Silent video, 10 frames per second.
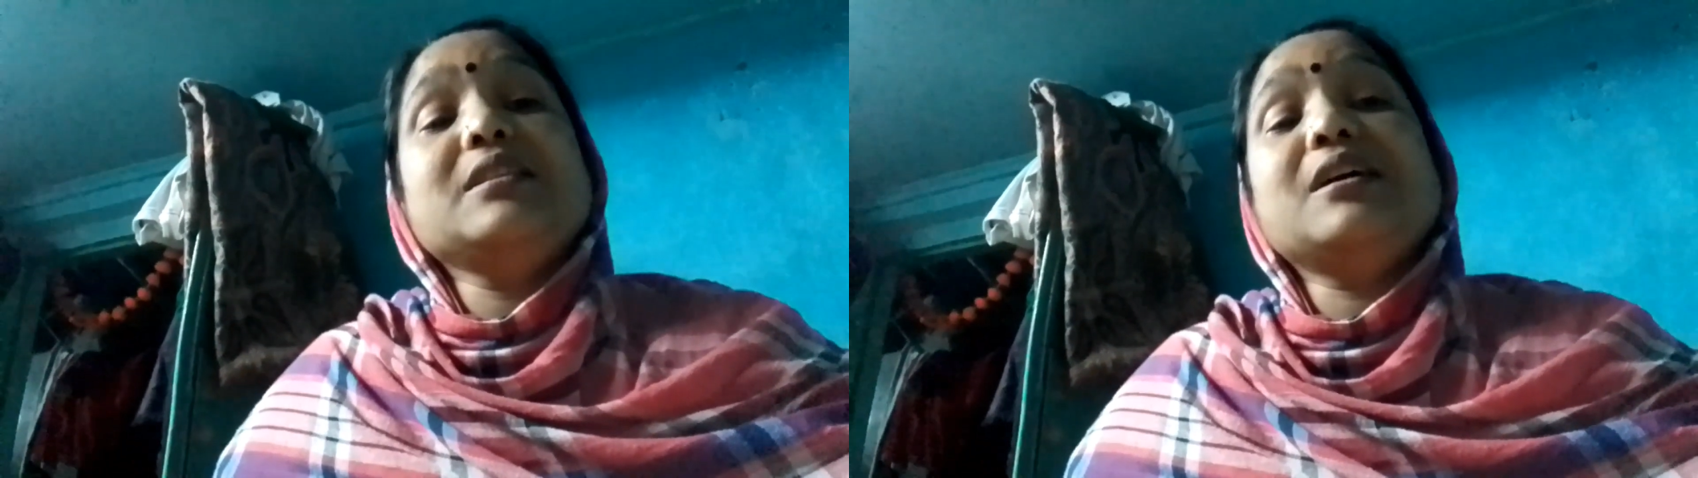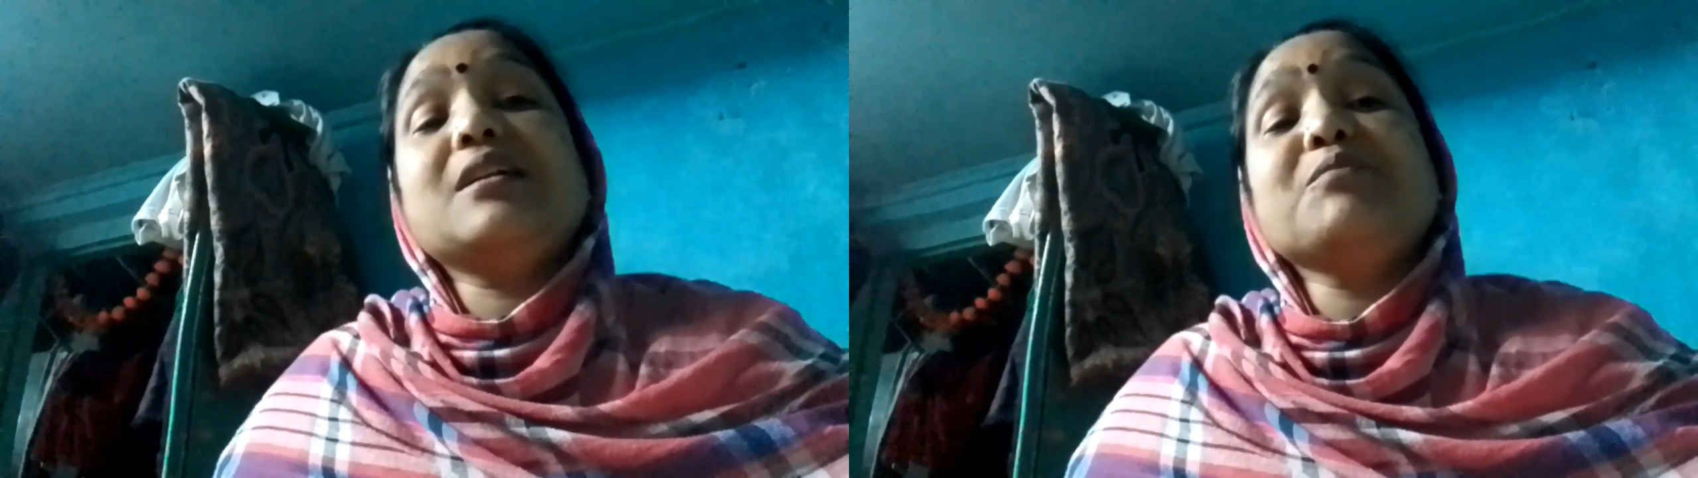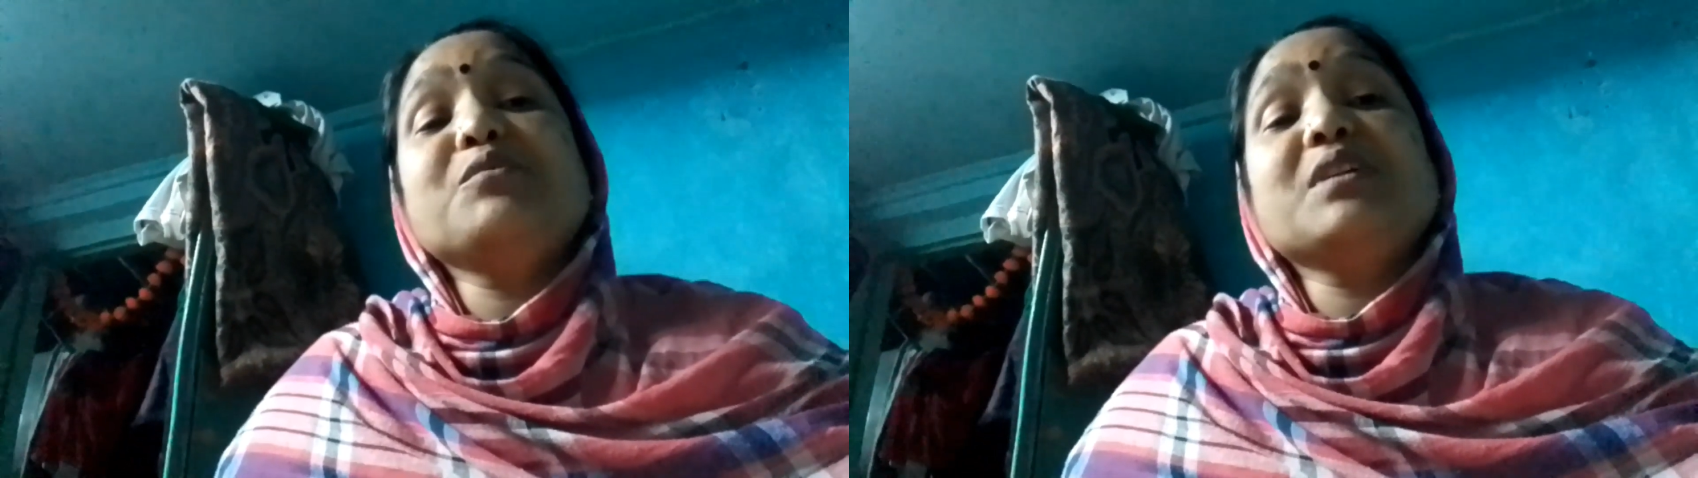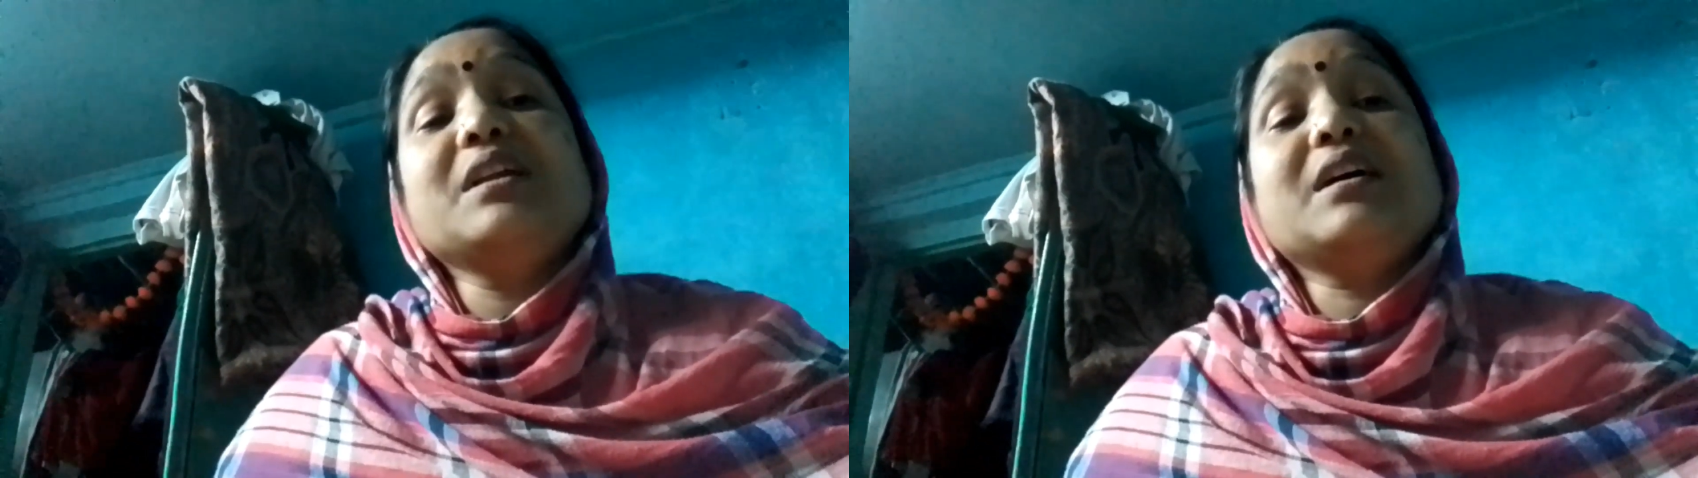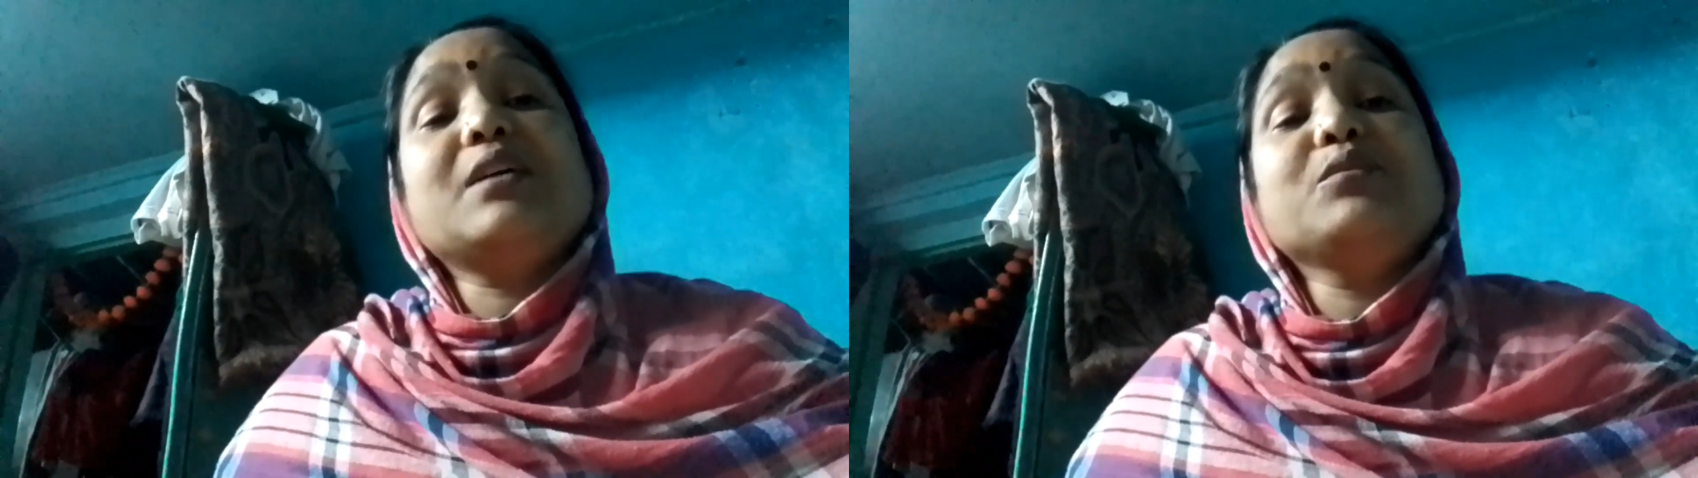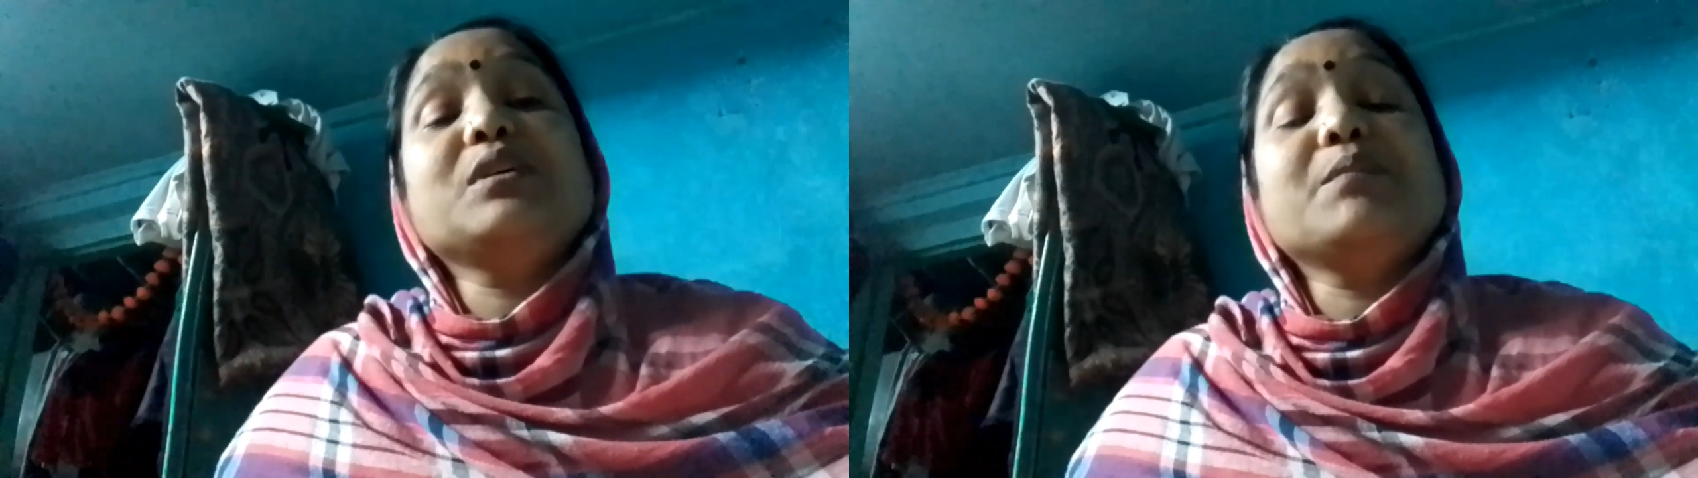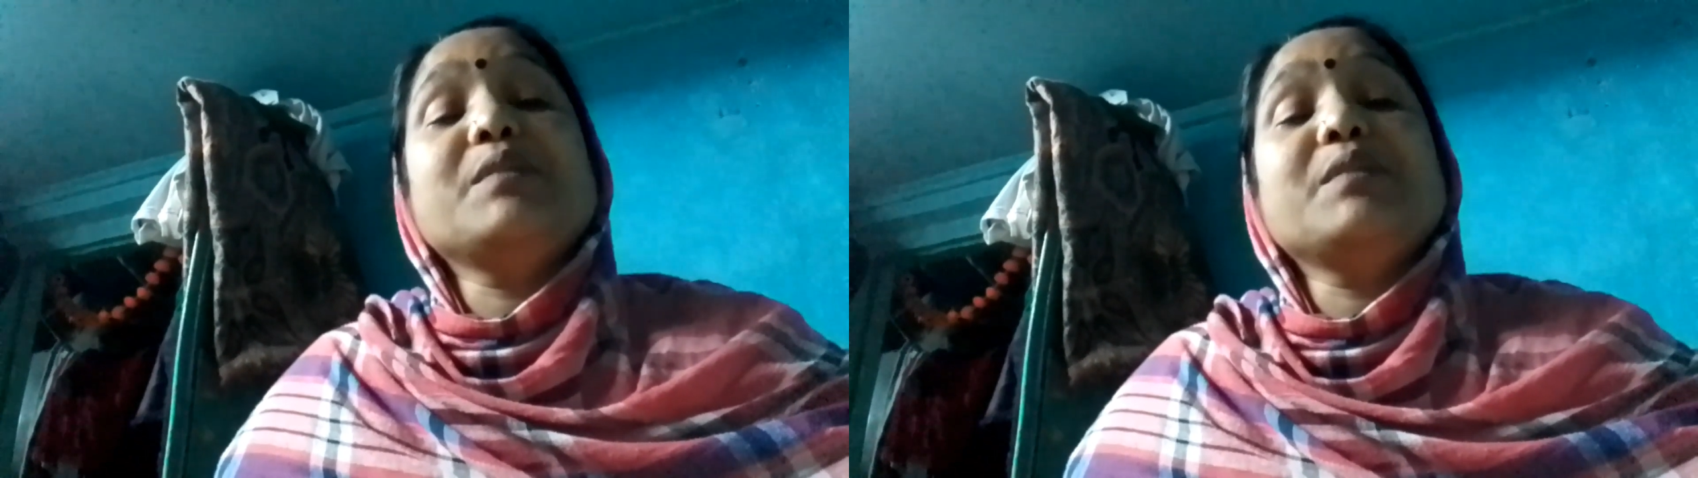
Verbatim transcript: धर मुड़ने का उधर